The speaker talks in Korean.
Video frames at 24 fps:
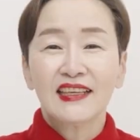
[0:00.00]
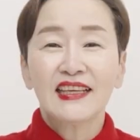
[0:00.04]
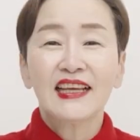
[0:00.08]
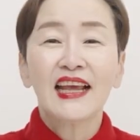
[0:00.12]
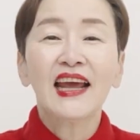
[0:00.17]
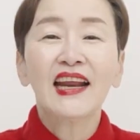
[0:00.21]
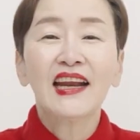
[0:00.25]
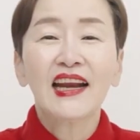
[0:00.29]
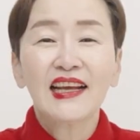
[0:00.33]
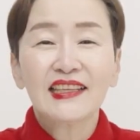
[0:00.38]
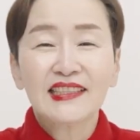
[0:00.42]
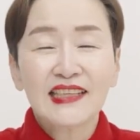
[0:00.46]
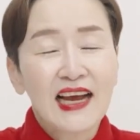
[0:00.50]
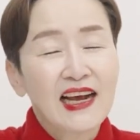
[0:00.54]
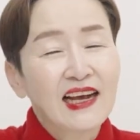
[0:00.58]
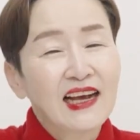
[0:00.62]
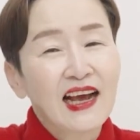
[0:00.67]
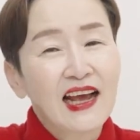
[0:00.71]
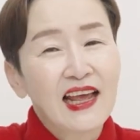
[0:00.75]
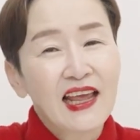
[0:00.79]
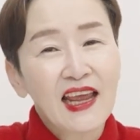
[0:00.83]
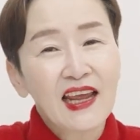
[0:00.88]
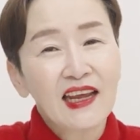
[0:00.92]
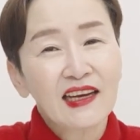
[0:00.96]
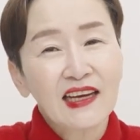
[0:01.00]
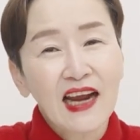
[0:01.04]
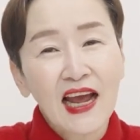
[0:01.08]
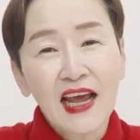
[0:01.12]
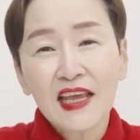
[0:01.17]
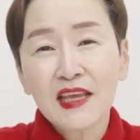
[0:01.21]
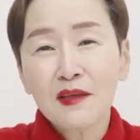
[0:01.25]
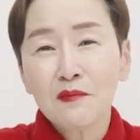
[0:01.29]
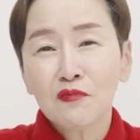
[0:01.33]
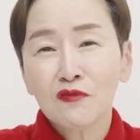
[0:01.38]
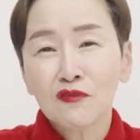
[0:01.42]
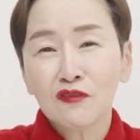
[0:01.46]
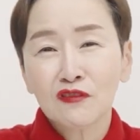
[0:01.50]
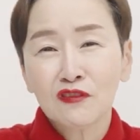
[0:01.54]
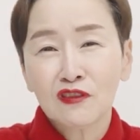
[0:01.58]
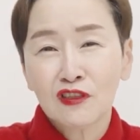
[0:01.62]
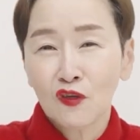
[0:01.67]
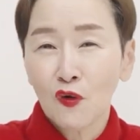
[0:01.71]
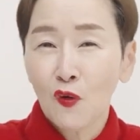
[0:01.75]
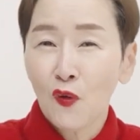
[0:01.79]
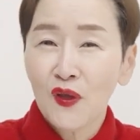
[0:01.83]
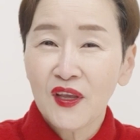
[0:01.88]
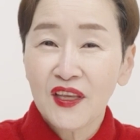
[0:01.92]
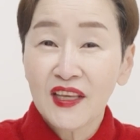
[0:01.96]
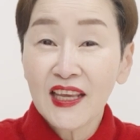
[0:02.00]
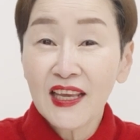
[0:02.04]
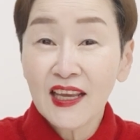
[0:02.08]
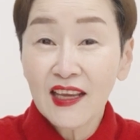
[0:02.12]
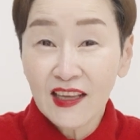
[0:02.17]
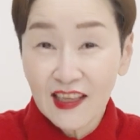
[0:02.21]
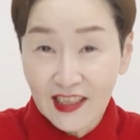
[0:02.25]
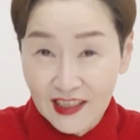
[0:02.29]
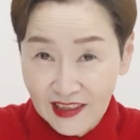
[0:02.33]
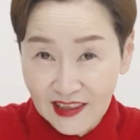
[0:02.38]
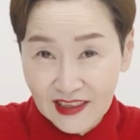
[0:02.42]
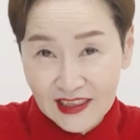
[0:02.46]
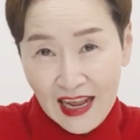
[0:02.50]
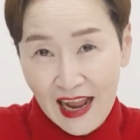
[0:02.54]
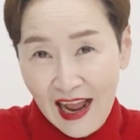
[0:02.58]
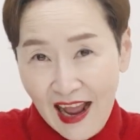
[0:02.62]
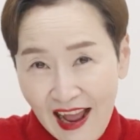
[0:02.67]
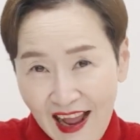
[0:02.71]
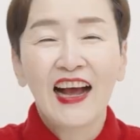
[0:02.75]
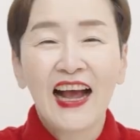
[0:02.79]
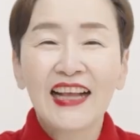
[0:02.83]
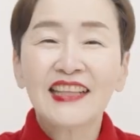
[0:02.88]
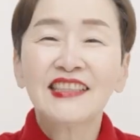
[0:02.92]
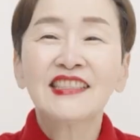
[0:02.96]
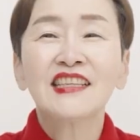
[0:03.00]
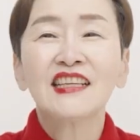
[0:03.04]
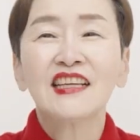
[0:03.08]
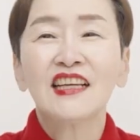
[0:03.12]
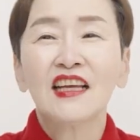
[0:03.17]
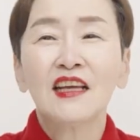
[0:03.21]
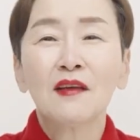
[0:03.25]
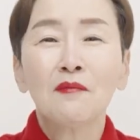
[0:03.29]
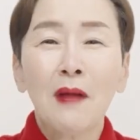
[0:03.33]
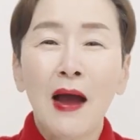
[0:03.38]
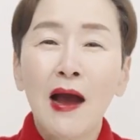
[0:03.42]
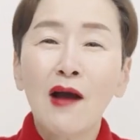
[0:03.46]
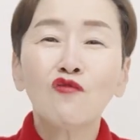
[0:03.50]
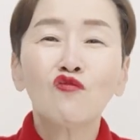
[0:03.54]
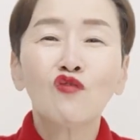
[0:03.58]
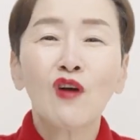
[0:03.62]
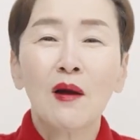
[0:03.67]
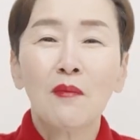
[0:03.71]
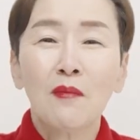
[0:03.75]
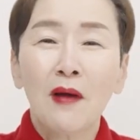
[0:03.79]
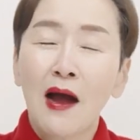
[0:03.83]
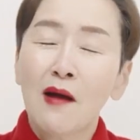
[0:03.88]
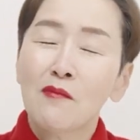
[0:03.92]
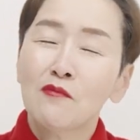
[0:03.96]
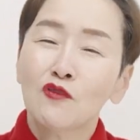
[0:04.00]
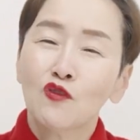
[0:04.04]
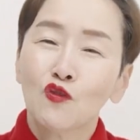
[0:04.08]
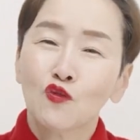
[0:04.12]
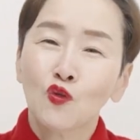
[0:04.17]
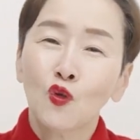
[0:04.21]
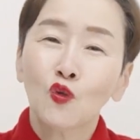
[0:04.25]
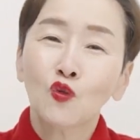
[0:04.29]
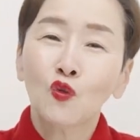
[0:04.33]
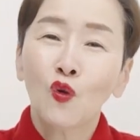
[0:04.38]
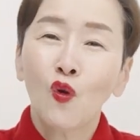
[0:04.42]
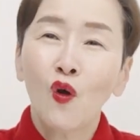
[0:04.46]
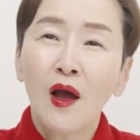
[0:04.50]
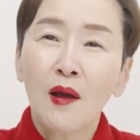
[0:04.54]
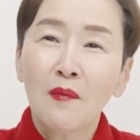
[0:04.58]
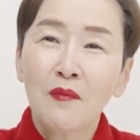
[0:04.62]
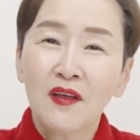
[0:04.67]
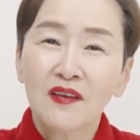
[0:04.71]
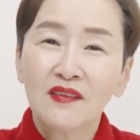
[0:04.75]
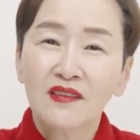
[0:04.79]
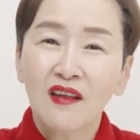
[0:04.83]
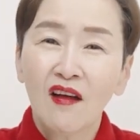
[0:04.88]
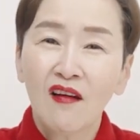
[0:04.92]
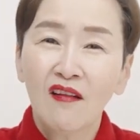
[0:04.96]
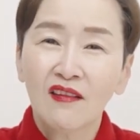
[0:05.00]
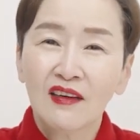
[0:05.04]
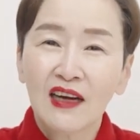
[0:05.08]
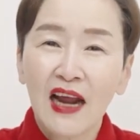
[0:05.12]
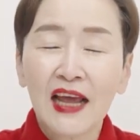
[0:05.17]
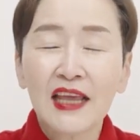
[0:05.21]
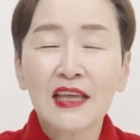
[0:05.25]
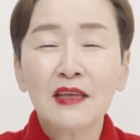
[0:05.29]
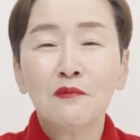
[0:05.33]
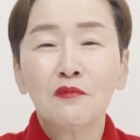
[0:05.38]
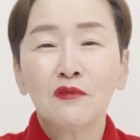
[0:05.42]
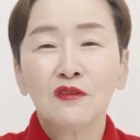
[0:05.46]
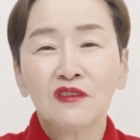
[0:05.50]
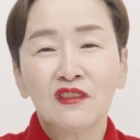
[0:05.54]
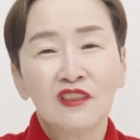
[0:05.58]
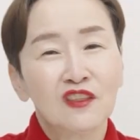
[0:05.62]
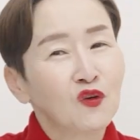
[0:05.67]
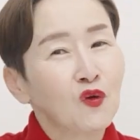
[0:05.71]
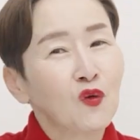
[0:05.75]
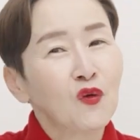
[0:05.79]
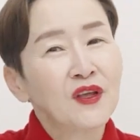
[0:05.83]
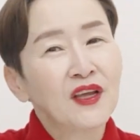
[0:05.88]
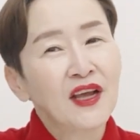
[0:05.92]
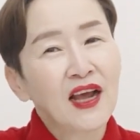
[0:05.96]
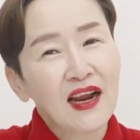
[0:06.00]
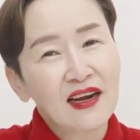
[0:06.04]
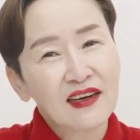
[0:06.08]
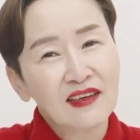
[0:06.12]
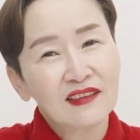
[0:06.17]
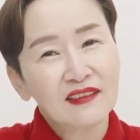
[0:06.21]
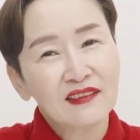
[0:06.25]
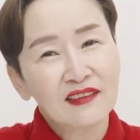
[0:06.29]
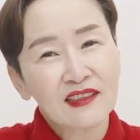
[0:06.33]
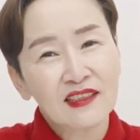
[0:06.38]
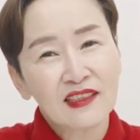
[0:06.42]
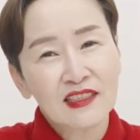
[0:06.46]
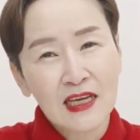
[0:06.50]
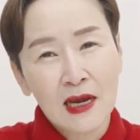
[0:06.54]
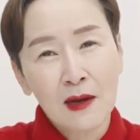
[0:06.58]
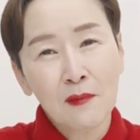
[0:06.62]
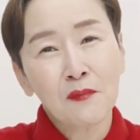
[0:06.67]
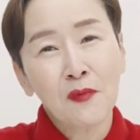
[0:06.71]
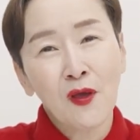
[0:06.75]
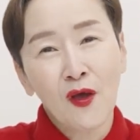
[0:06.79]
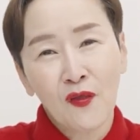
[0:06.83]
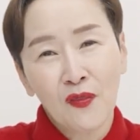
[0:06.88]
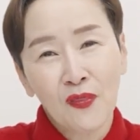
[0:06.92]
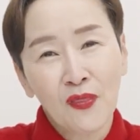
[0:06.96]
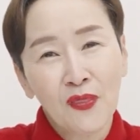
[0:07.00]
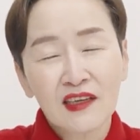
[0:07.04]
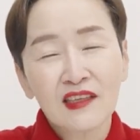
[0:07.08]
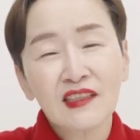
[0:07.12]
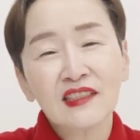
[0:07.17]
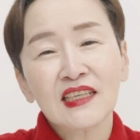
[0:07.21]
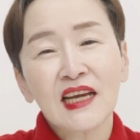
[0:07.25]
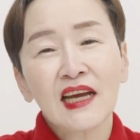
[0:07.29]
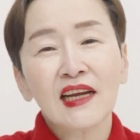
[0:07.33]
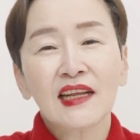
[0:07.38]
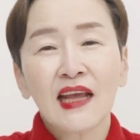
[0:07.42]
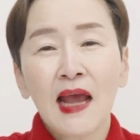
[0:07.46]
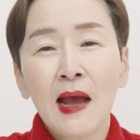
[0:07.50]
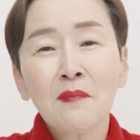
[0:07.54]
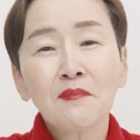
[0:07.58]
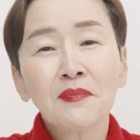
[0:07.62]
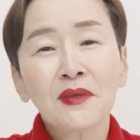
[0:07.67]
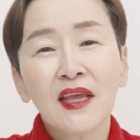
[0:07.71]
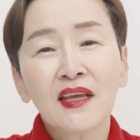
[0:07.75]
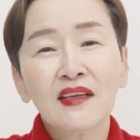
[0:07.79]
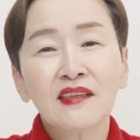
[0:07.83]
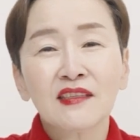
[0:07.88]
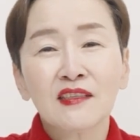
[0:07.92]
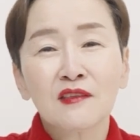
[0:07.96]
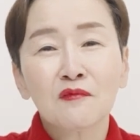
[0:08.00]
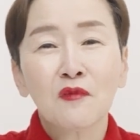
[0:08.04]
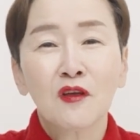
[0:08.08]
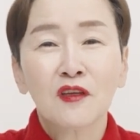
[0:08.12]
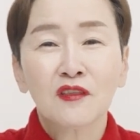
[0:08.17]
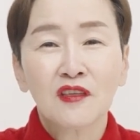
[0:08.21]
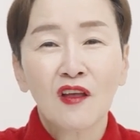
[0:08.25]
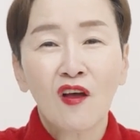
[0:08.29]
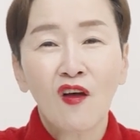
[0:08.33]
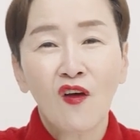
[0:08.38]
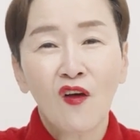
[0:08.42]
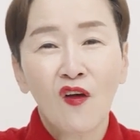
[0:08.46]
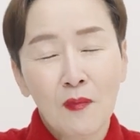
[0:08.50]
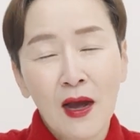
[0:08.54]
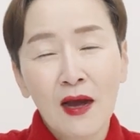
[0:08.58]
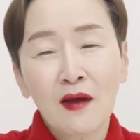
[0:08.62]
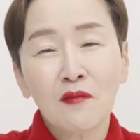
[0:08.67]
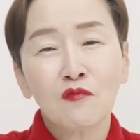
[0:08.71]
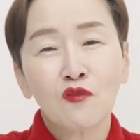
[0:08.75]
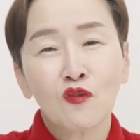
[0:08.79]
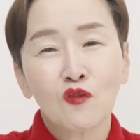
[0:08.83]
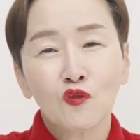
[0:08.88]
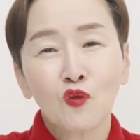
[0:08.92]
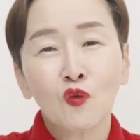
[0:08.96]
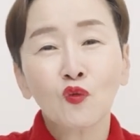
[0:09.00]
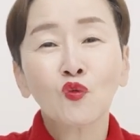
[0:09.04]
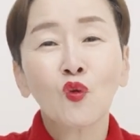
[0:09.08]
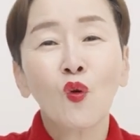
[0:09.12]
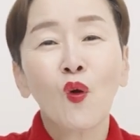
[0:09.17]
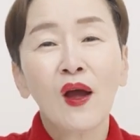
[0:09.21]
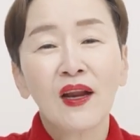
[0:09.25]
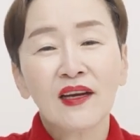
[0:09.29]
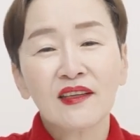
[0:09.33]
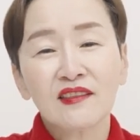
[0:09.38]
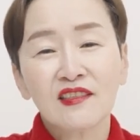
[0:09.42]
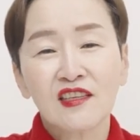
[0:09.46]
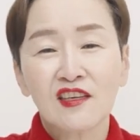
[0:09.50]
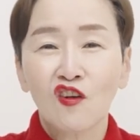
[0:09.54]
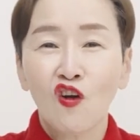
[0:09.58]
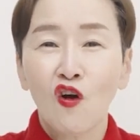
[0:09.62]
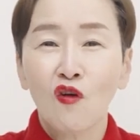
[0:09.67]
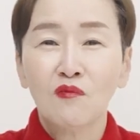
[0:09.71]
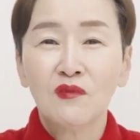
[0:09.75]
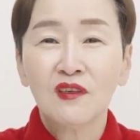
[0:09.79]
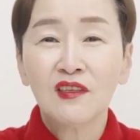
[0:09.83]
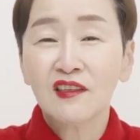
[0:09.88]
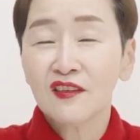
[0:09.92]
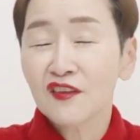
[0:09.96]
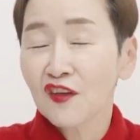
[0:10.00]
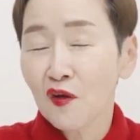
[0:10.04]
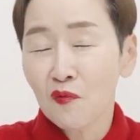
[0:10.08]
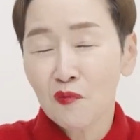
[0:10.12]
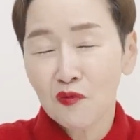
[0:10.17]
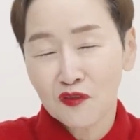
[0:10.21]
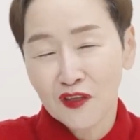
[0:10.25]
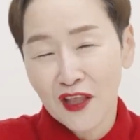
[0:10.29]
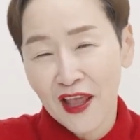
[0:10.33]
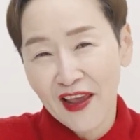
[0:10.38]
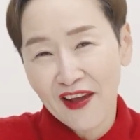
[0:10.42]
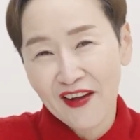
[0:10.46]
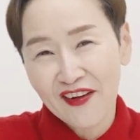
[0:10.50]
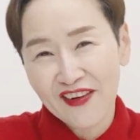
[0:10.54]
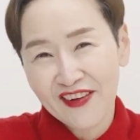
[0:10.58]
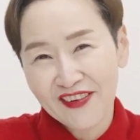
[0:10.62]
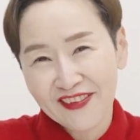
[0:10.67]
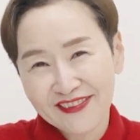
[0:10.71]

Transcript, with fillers: 이에라 작가의 라이브 드로잉이 있다 같이 마음과 마음으로 소통하면서 라이브 드로잉하는 그 장면 그 자리에 함께 있으면서 마음으로 소통하는 즐거움을 느껴보세요